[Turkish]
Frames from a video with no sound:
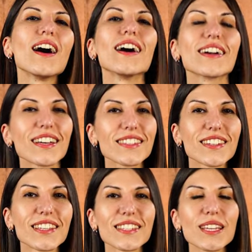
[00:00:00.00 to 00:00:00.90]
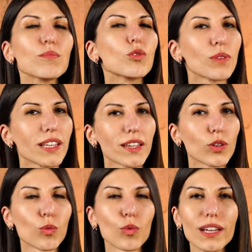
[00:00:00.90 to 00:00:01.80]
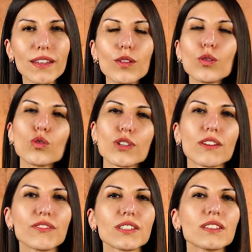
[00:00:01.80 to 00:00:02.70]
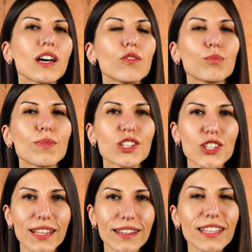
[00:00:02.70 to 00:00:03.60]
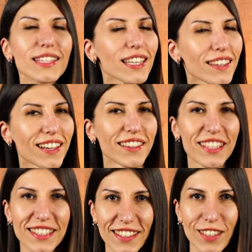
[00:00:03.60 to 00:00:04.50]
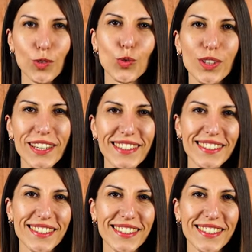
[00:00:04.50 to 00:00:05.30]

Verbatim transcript: Ankastre ise mobilyaya gömülen, ocak, fırın, davlumbaz şeklinde set halinde satılan ürünlerdir.